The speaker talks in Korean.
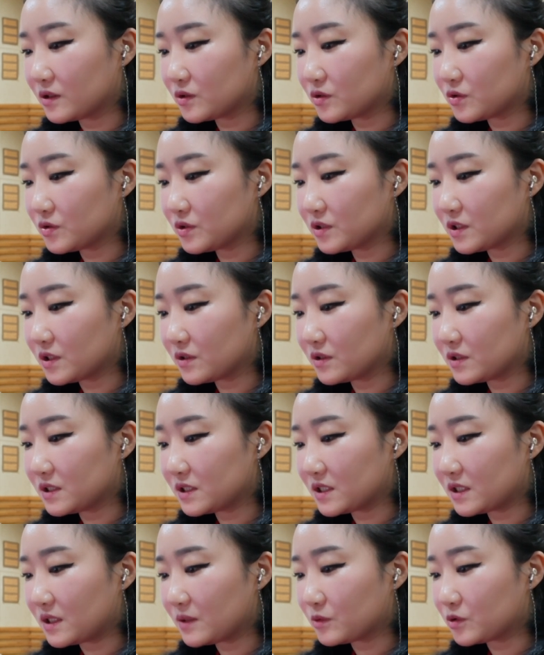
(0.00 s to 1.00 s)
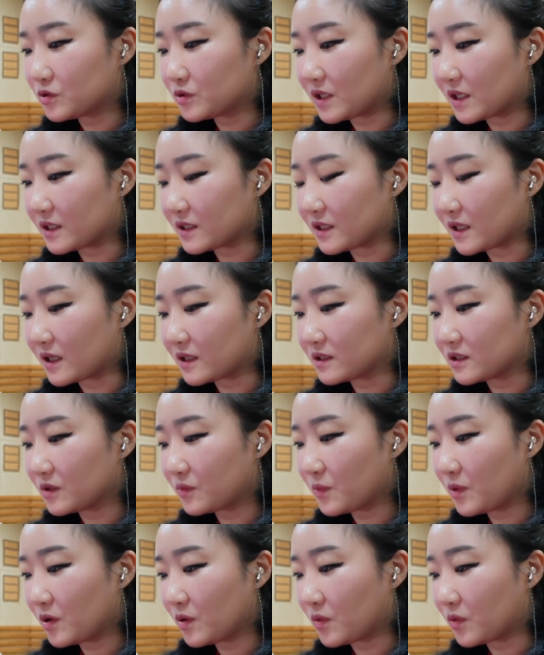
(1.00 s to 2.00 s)
춘천시립국악단
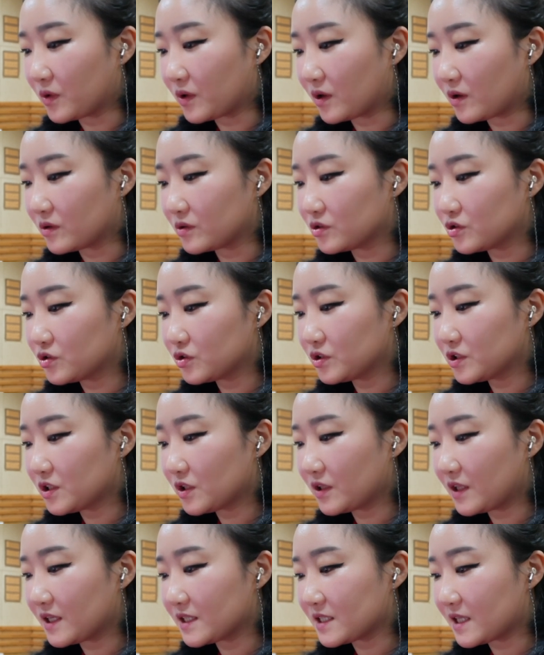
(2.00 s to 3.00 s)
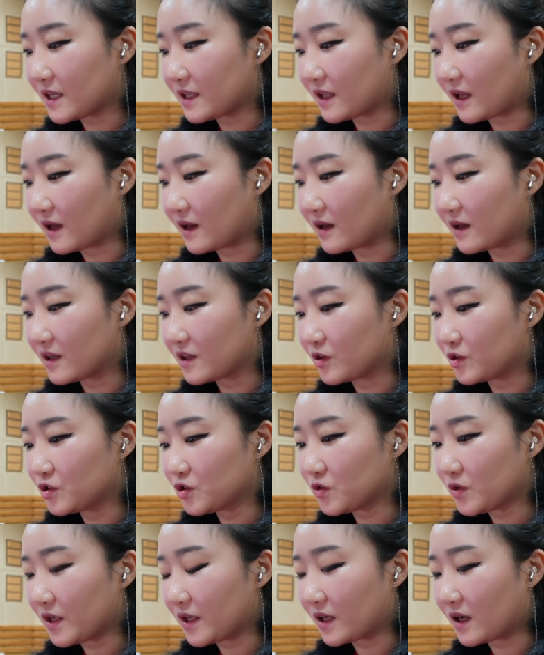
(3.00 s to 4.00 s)
특별공연 춘천의 산하
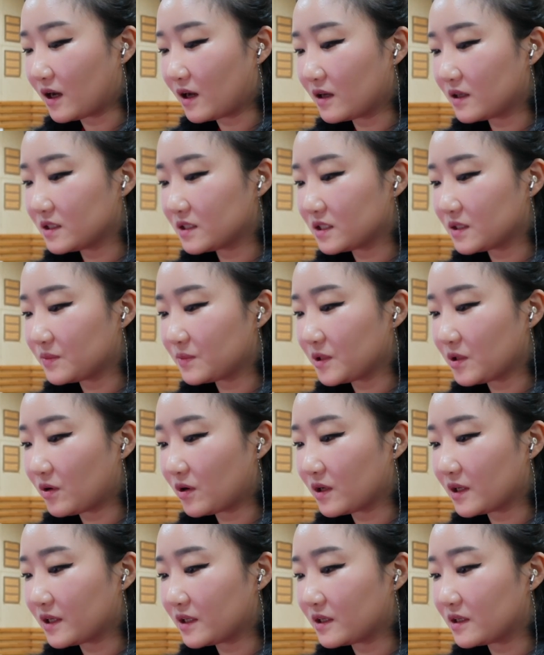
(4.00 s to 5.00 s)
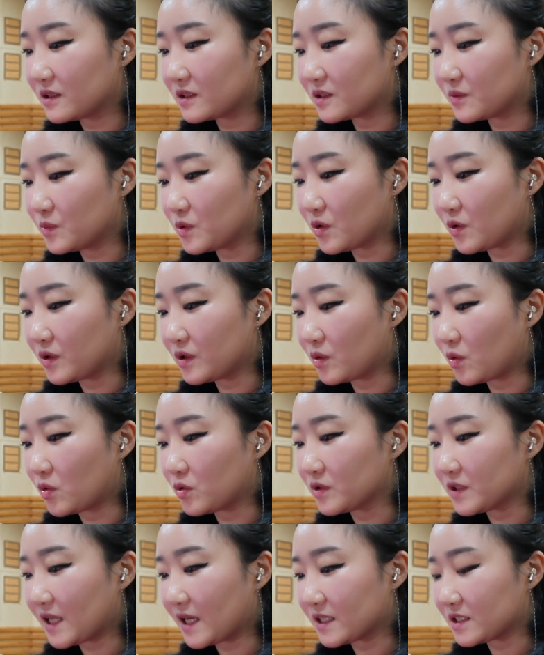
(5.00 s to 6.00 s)
연주회가 12월 1일 금요일
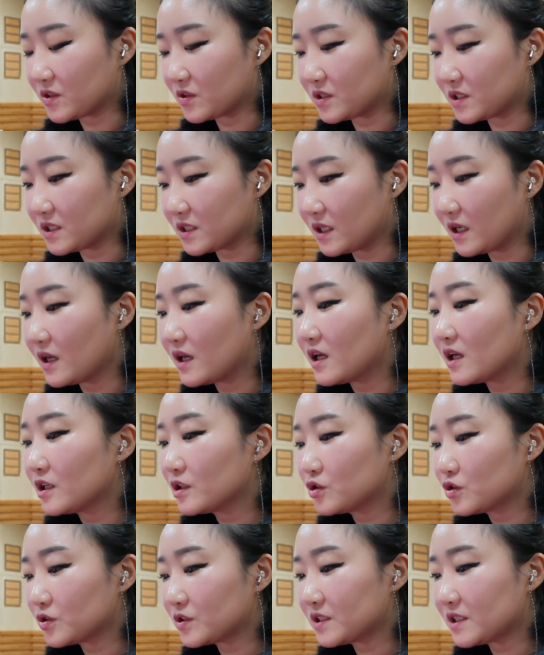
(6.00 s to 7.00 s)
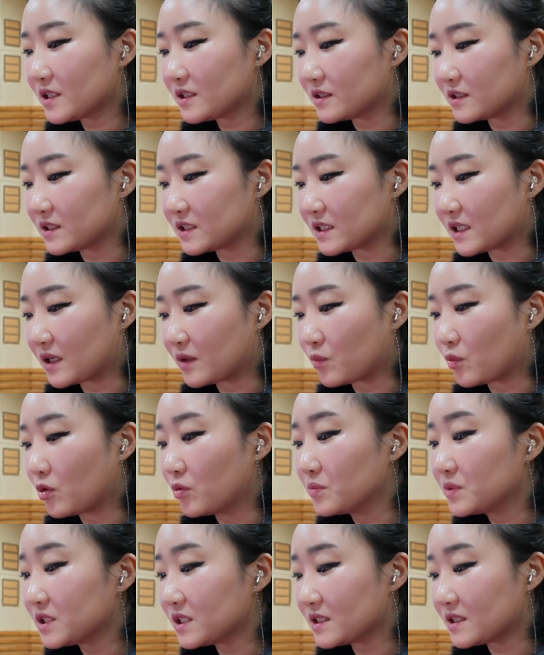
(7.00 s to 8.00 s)
오후 5시 축제극장
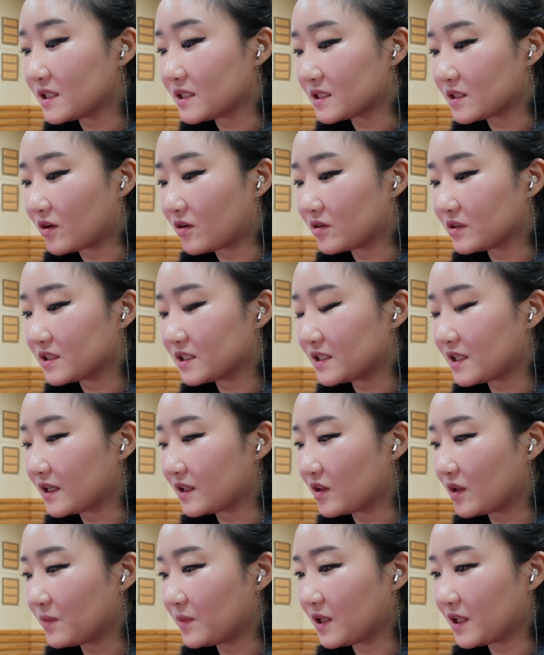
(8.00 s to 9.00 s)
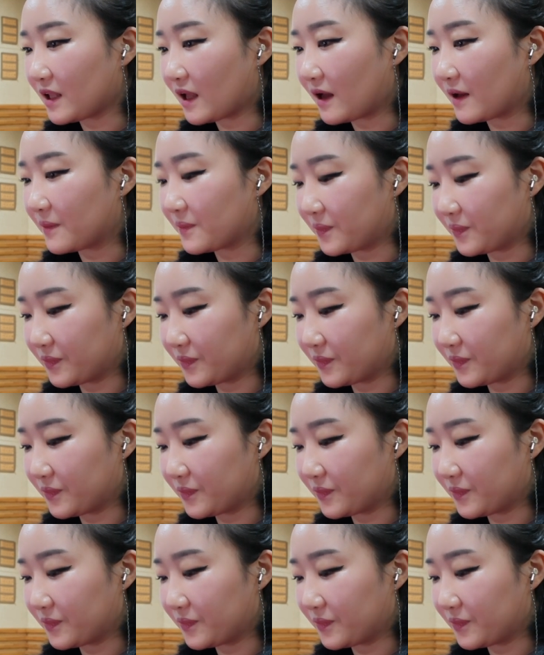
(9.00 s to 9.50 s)
몸짓에서 진행됩니다.